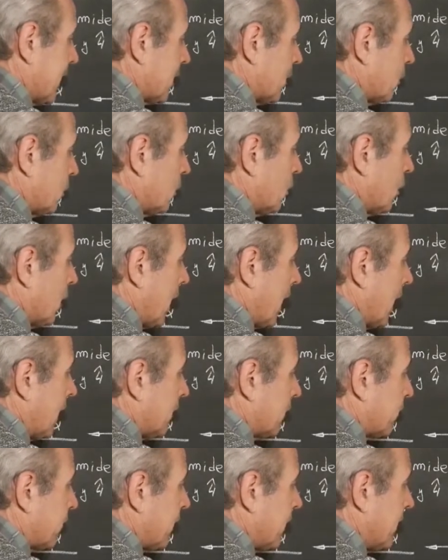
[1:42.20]
ángulo
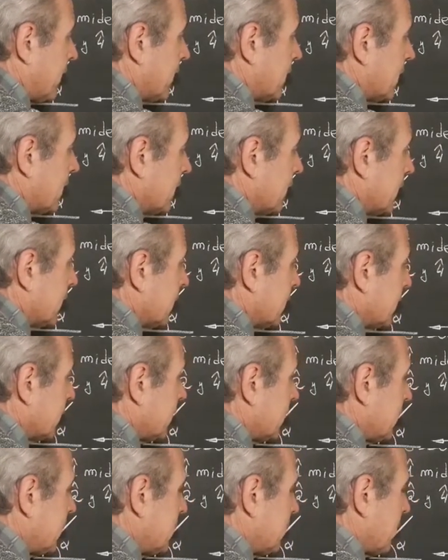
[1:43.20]
alfa
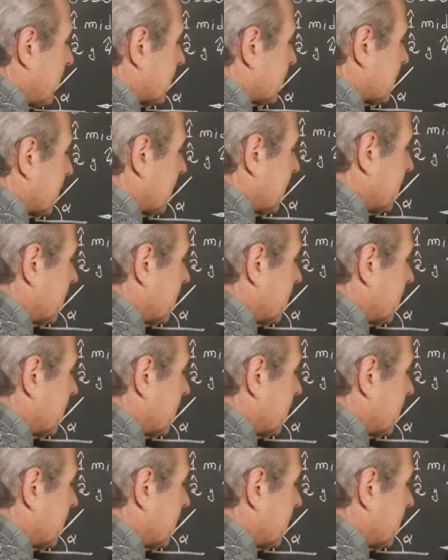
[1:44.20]
y beta.